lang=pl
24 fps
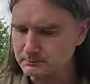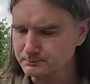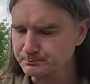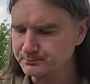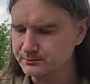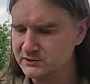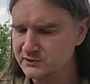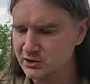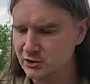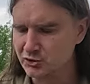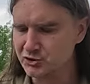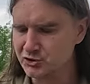
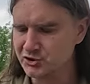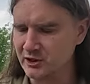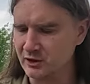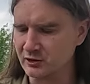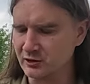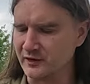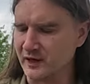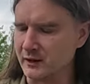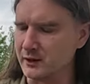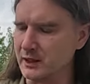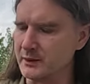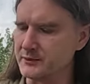Nie
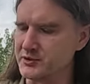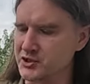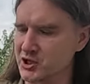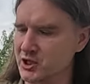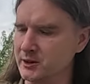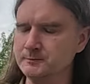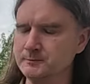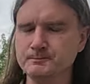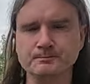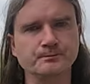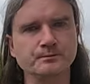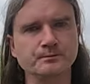rozczarowałem się.
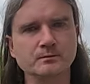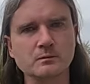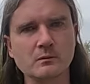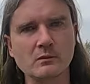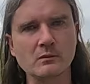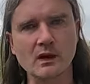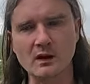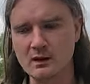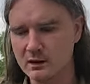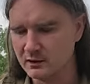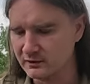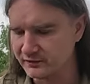
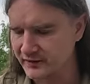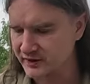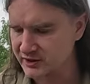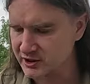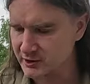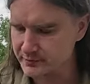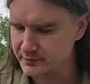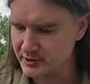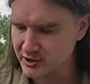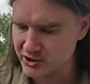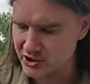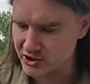Fajny
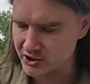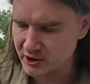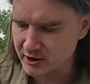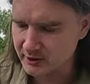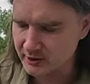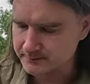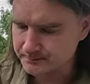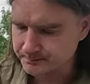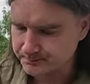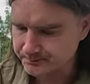pilsik.